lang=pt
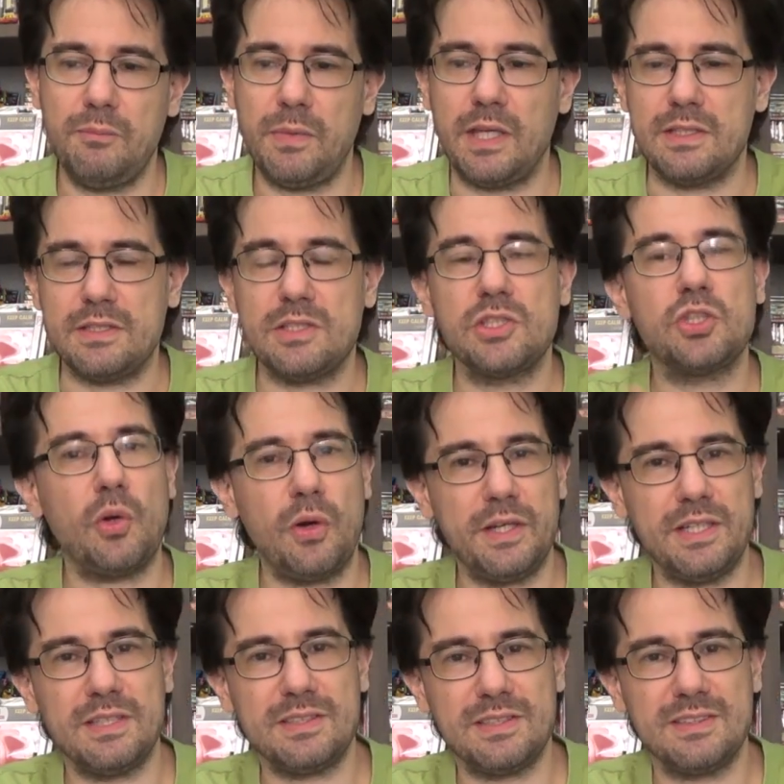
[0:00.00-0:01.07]
Bem, as
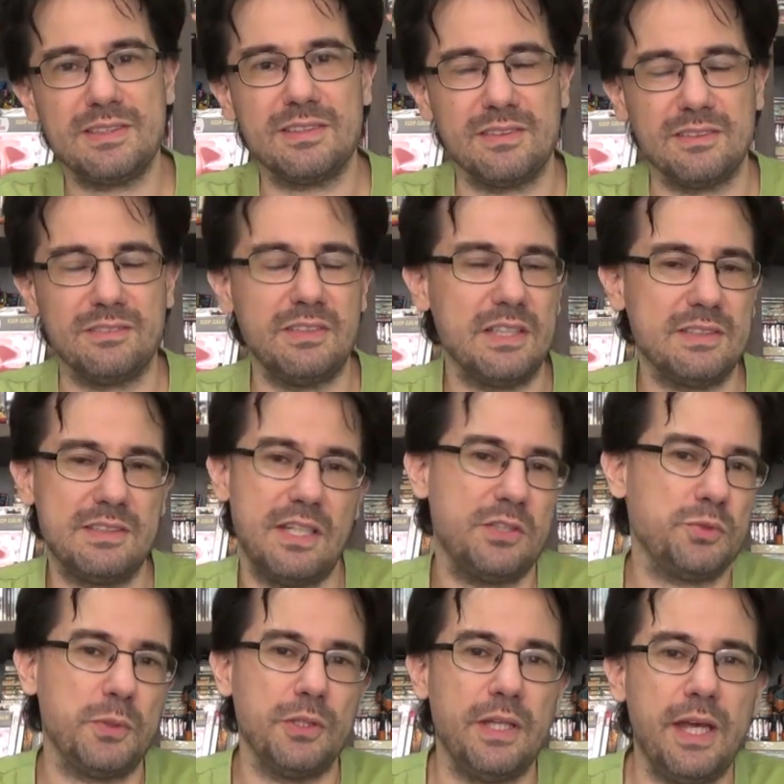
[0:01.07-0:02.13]
histórias da
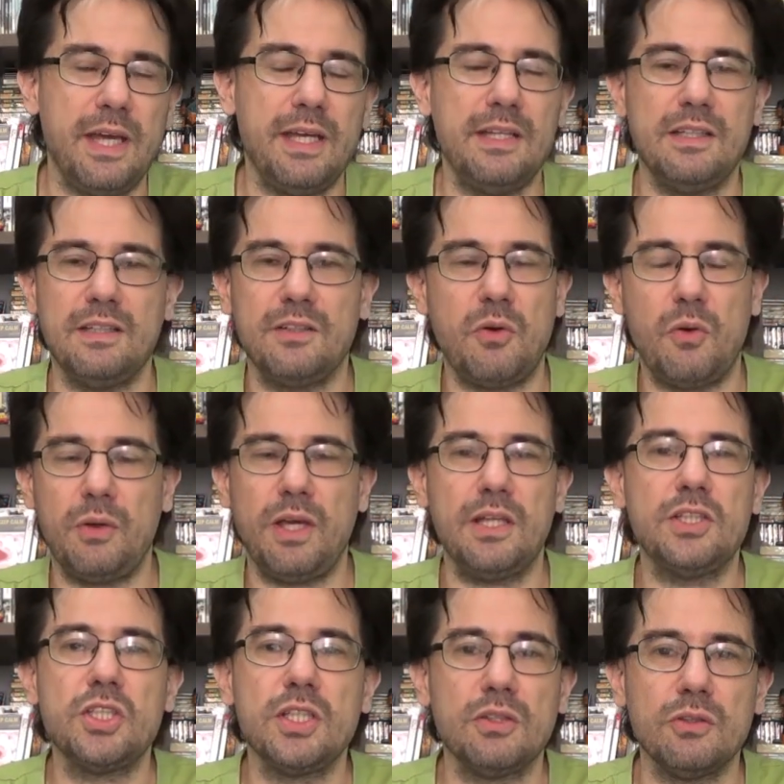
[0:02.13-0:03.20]
Sérgio Bonelli, qualquer
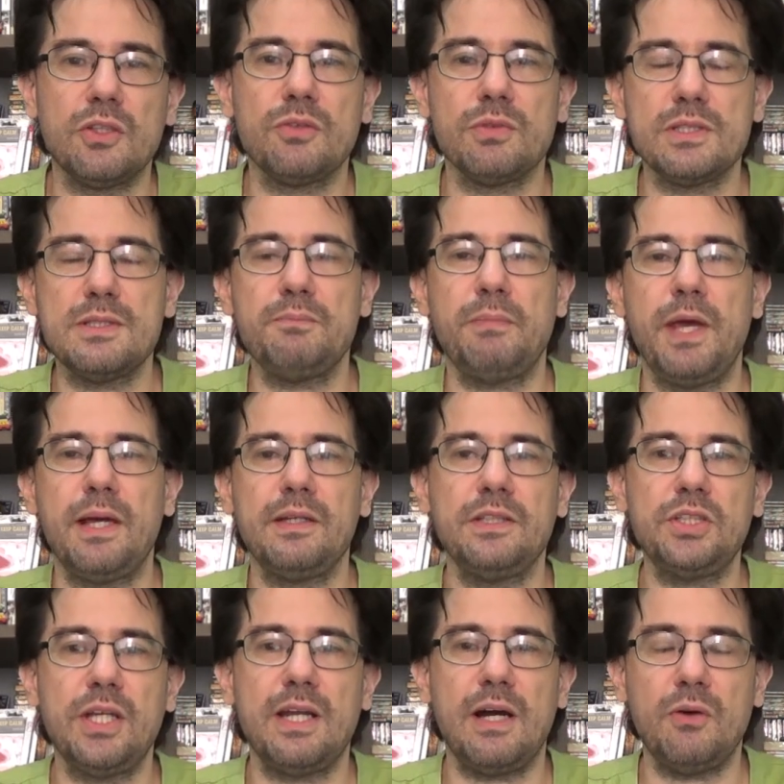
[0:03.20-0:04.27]
título que você pega,
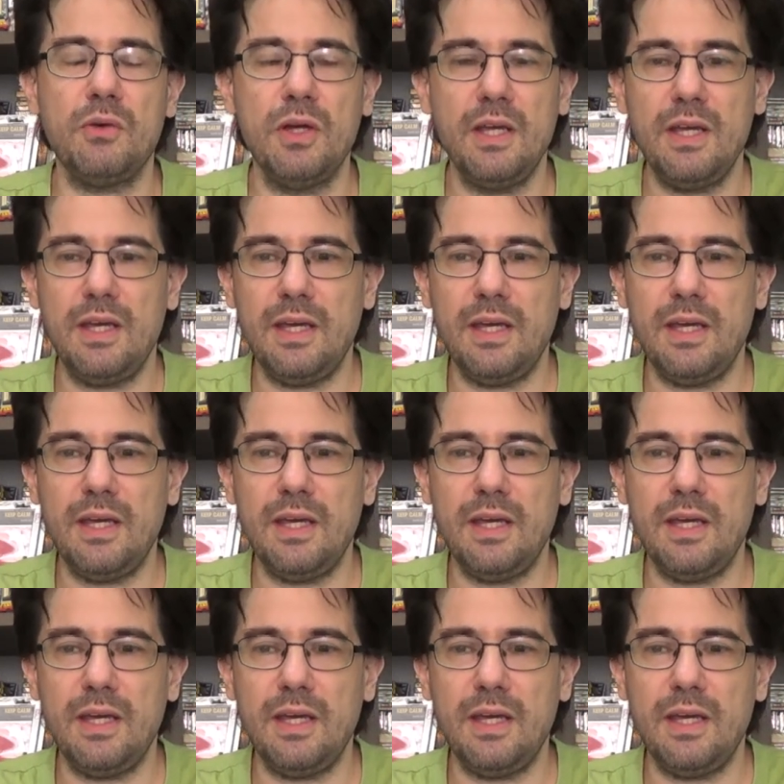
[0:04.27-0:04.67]
em geral,